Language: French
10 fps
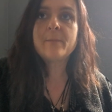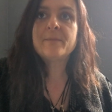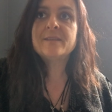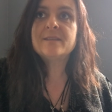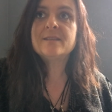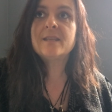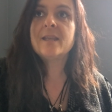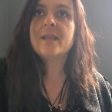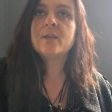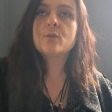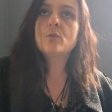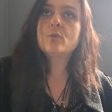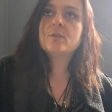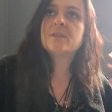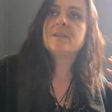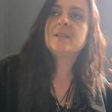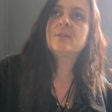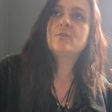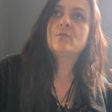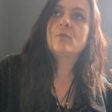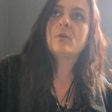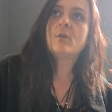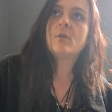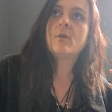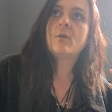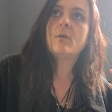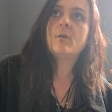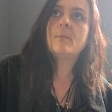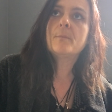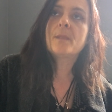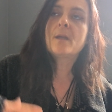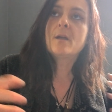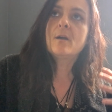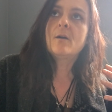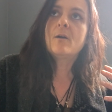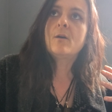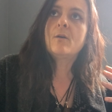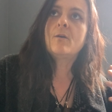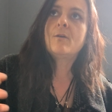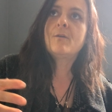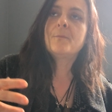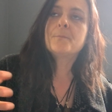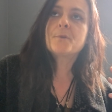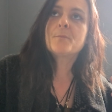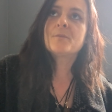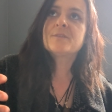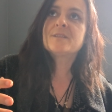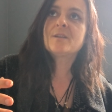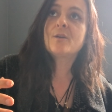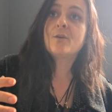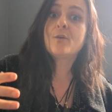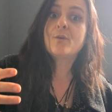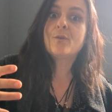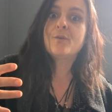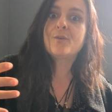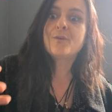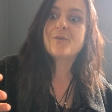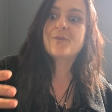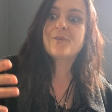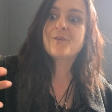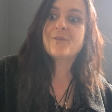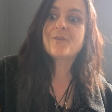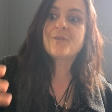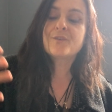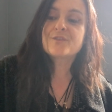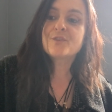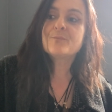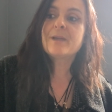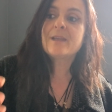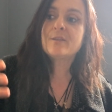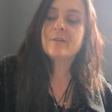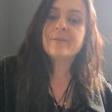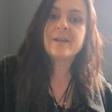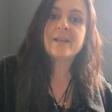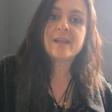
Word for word: rapidité, et que l'autre, il est toujours en en comment dire en, stand-by à faire